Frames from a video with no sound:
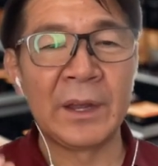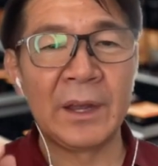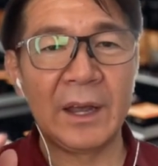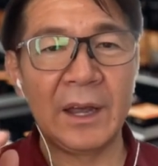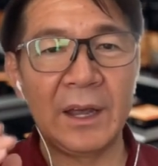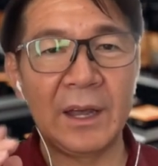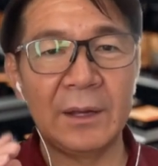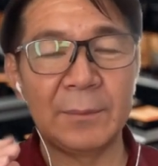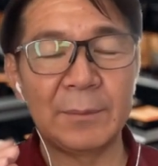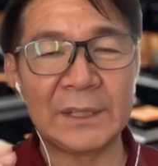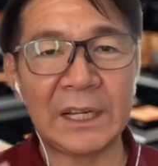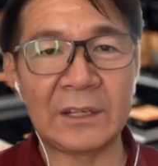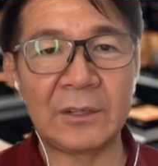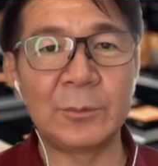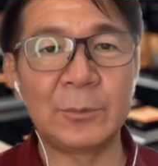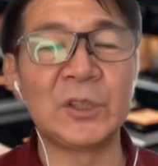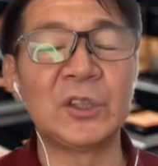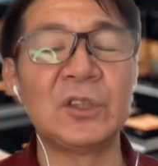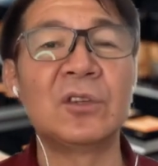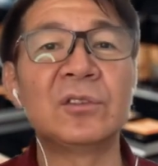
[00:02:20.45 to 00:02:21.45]
えー、まあ、例え
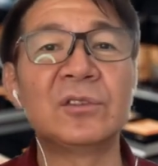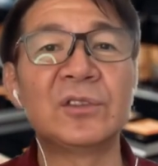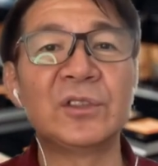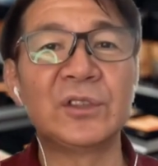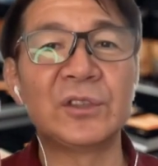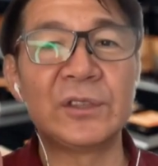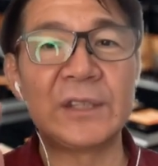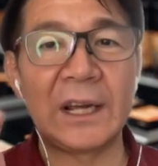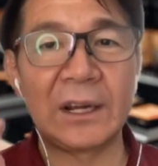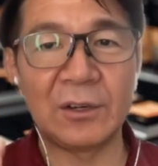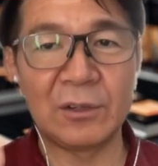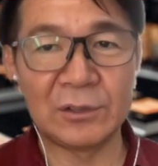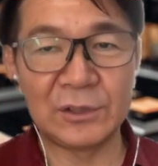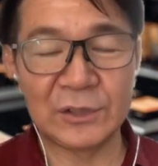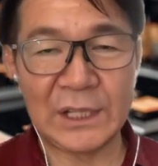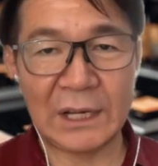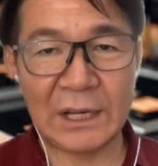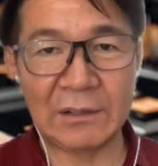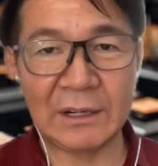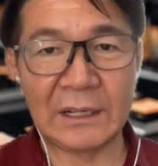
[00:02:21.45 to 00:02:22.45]
ば40代50
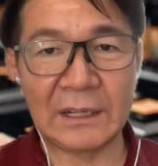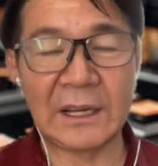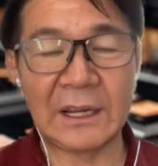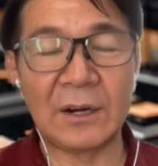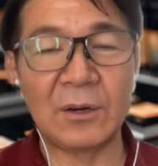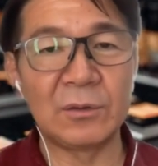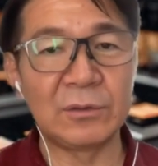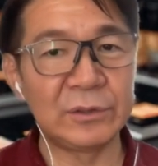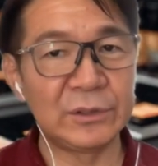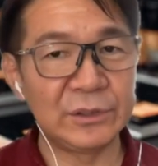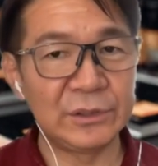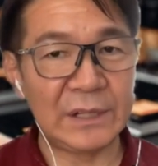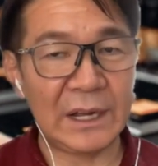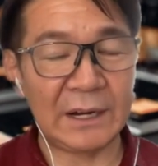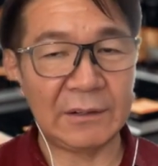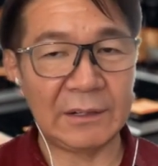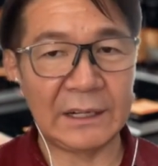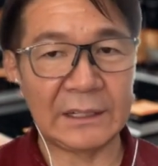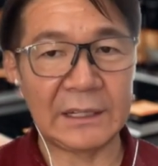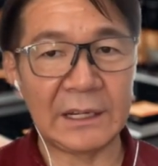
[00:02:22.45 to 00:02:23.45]
代の方60代
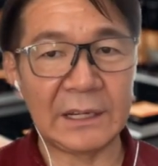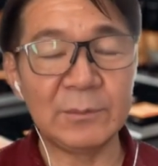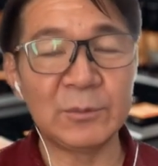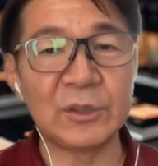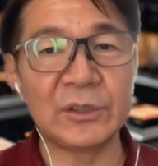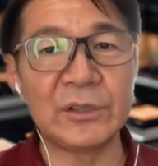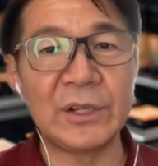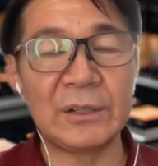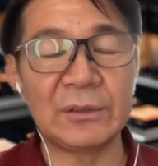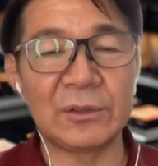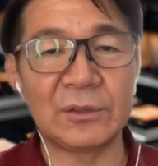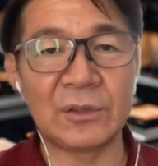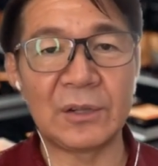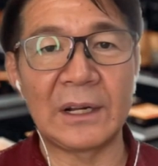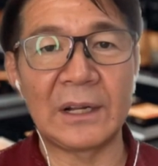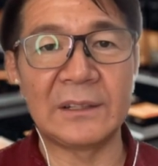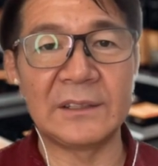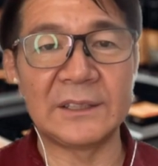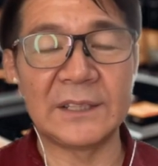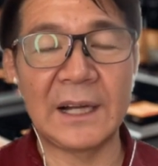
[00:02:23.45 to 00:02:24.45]
の方にも言えること
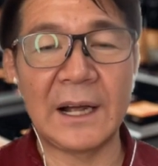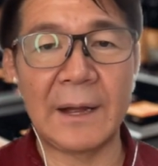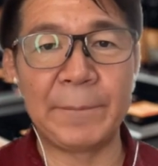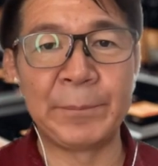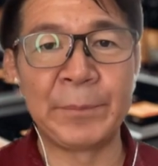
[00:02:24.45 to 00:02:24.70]
なんですが